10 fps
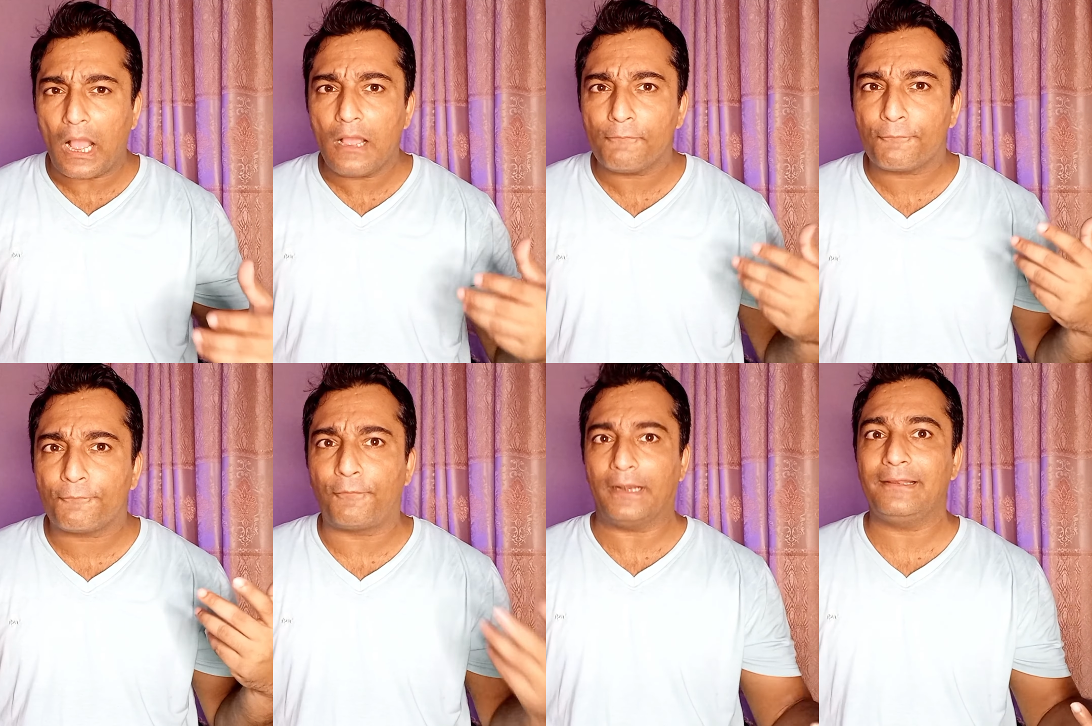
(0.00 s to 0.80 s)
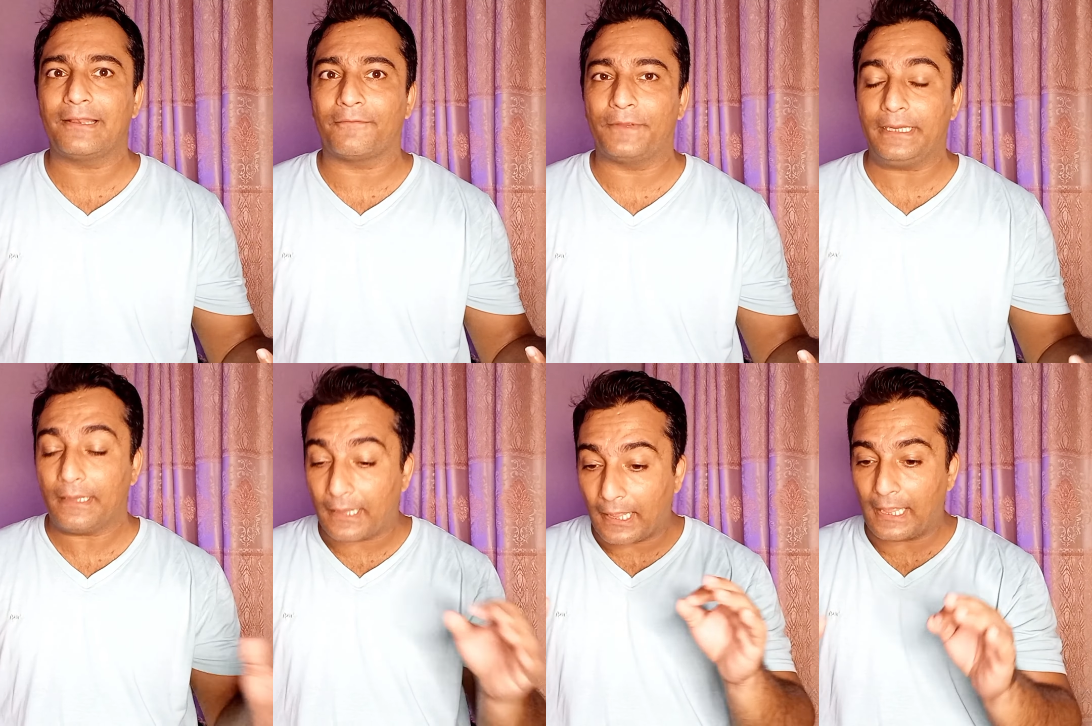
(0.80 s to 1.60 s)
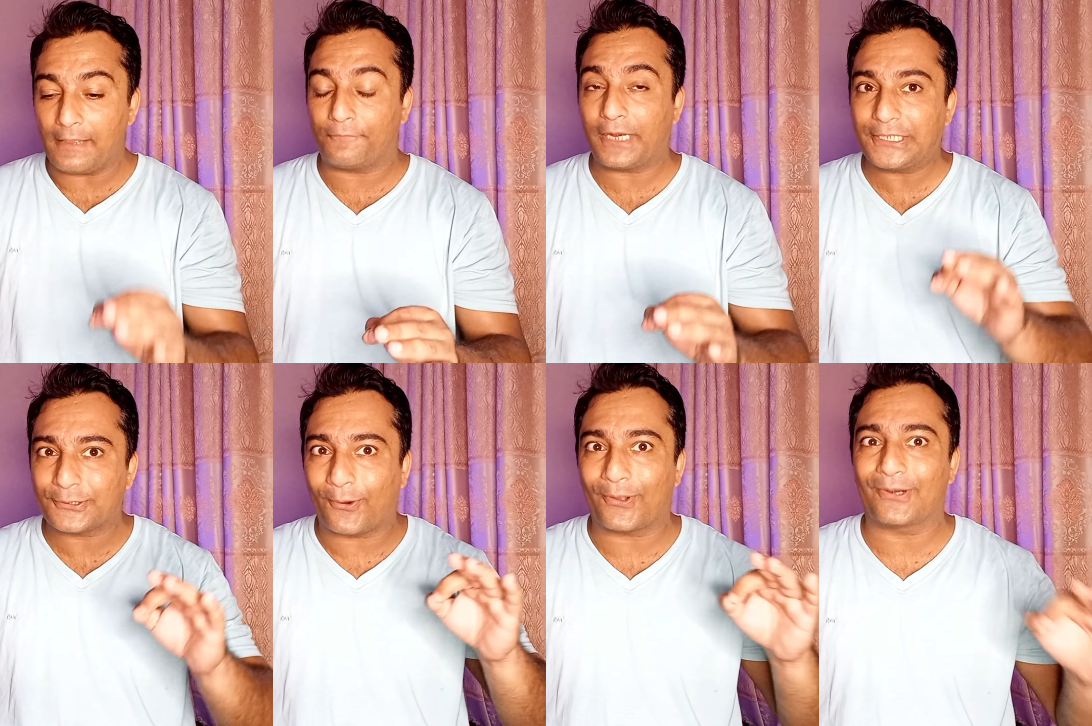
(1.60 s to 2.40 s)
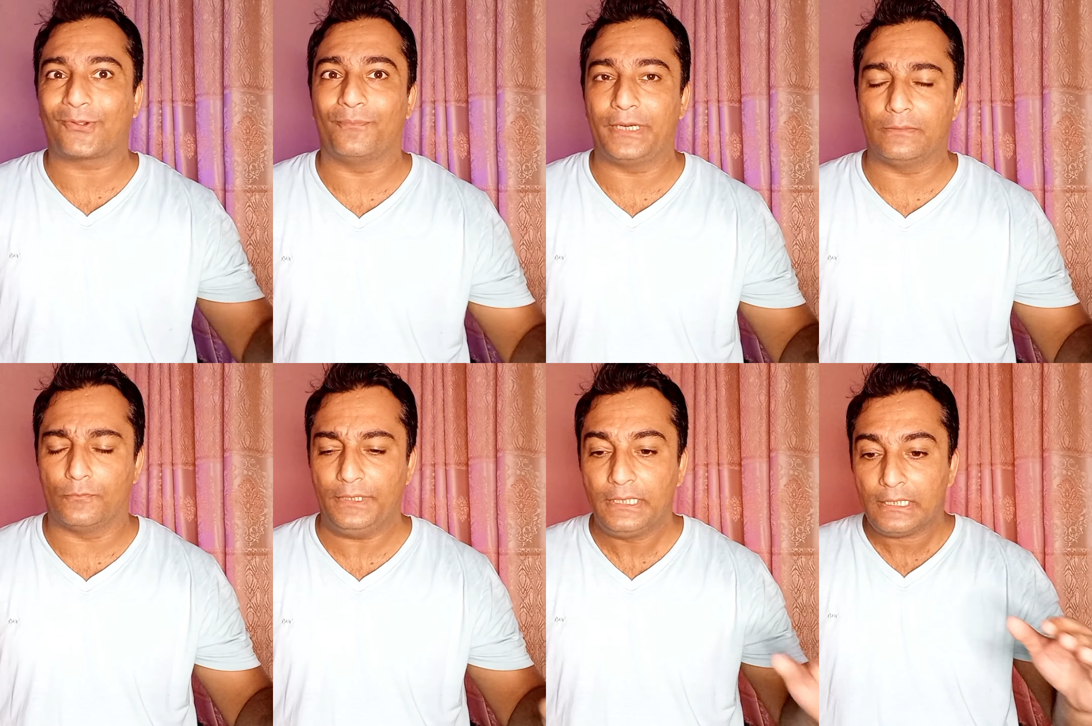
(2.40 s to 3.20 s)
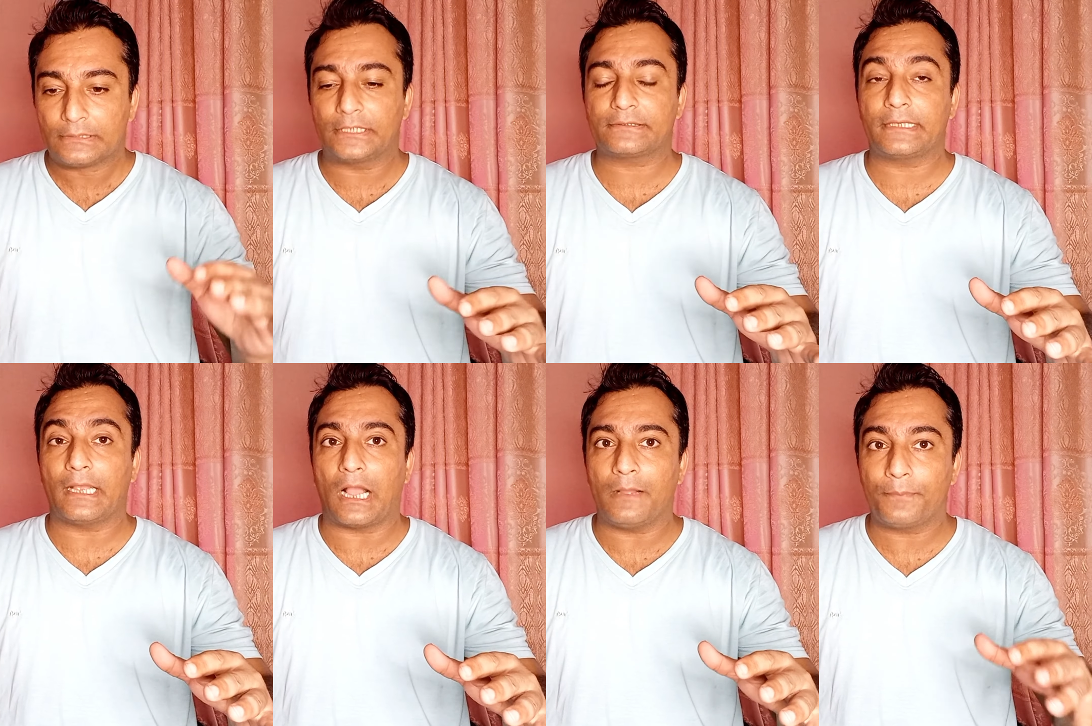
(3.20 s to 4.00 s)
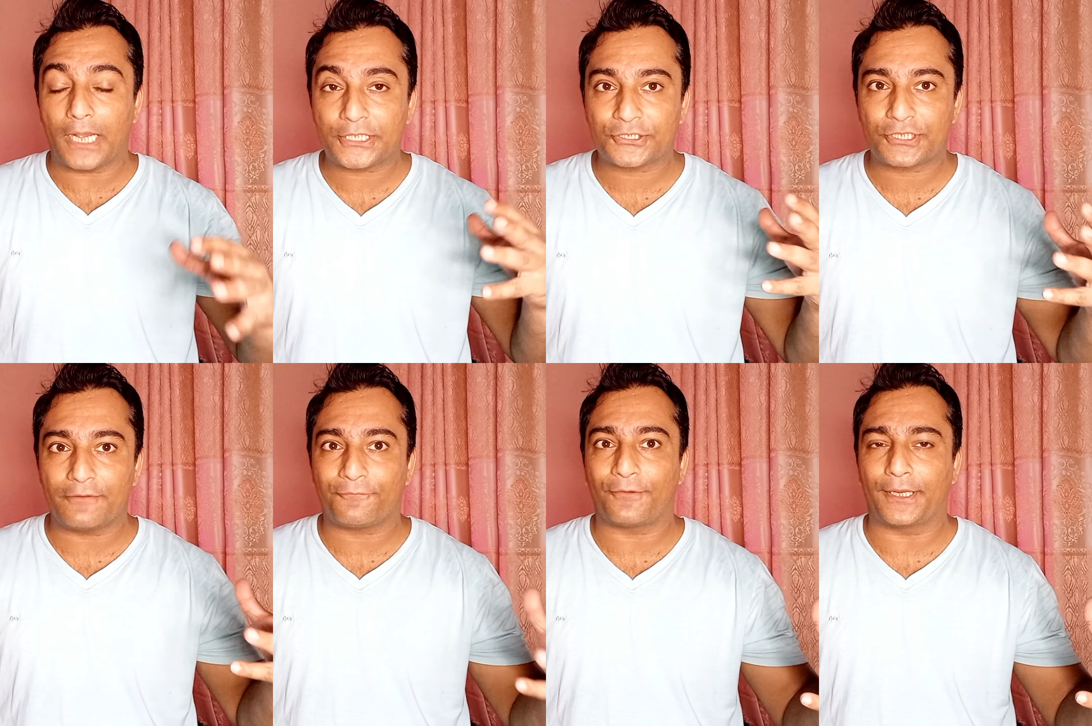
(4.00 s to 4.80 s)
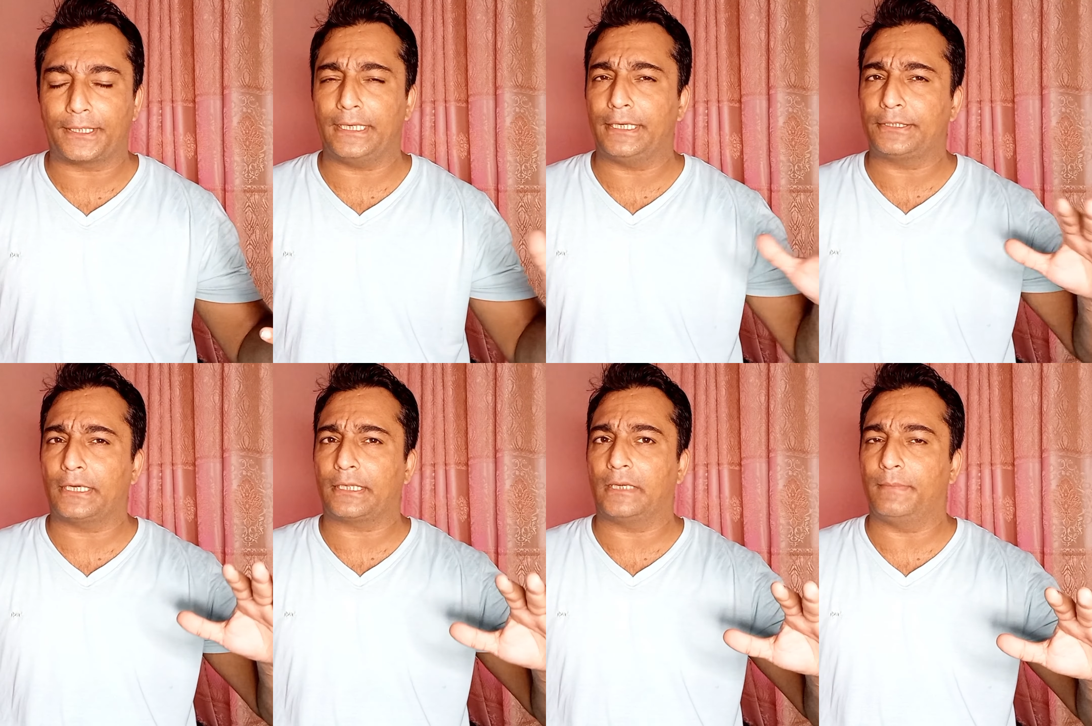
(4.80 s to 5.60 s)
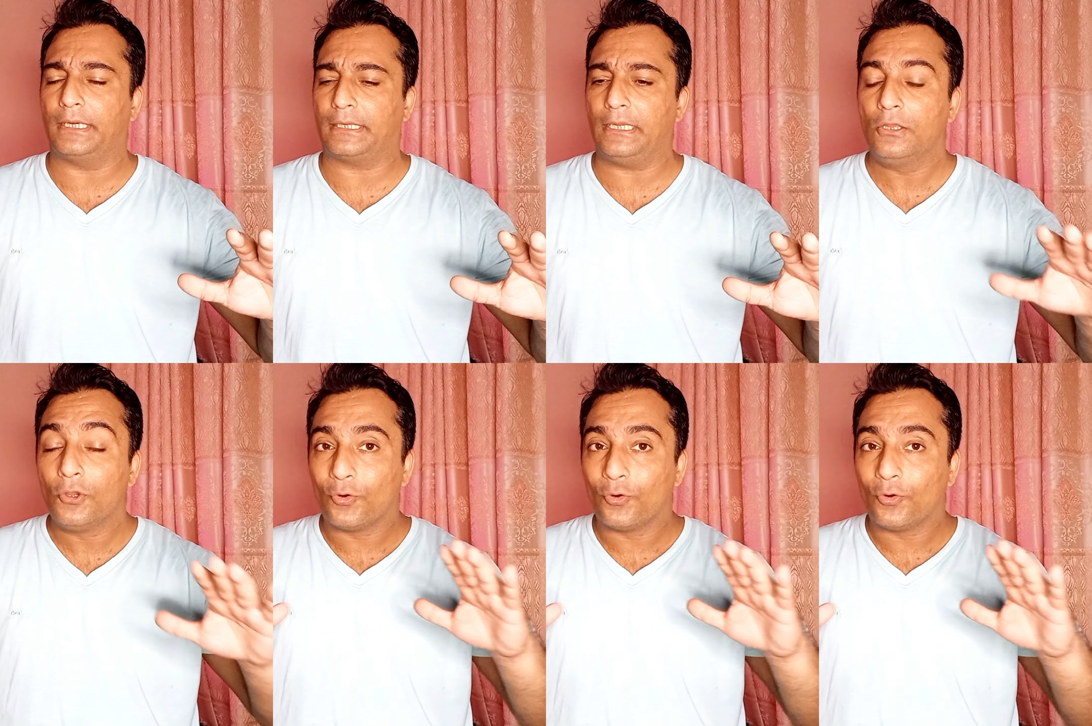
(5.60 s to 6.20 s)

अ फन लविंग एवरेज हॉरर कॉमेडी मूवी जिससे आप अच्छे फन की एंटरटेनमेंट की